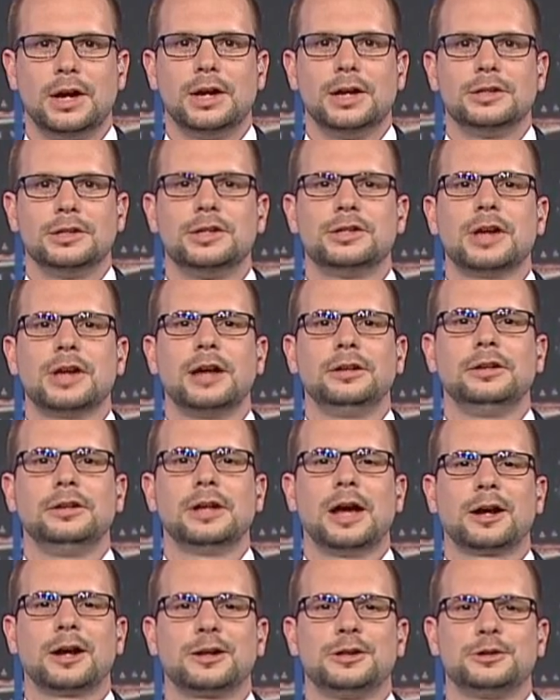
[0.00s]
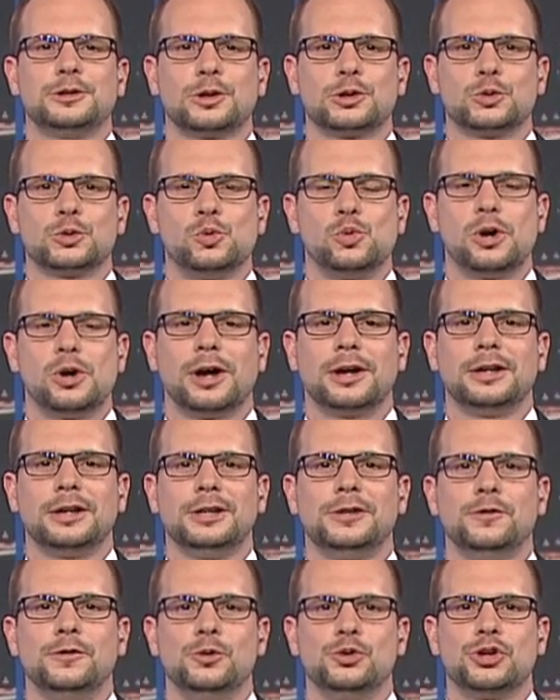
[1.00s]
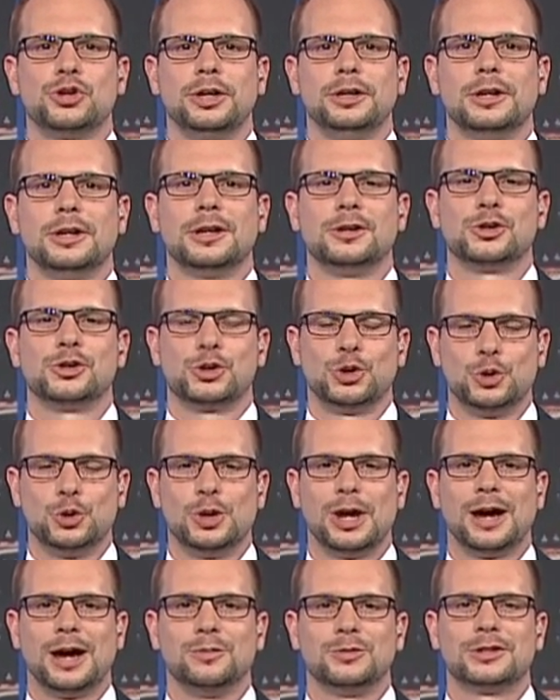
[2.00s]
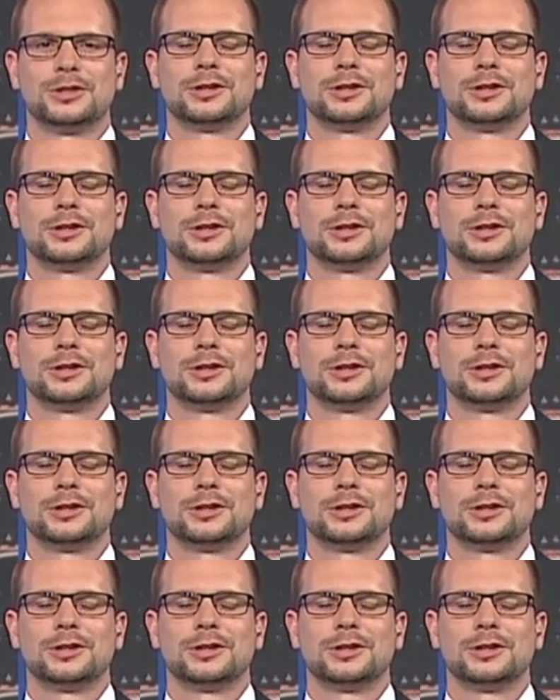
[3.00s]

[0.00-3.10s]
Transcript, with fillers: Sie sahen die Nachricht aus Ungarn. Ich wünsche Ihnen einen schönen Abend.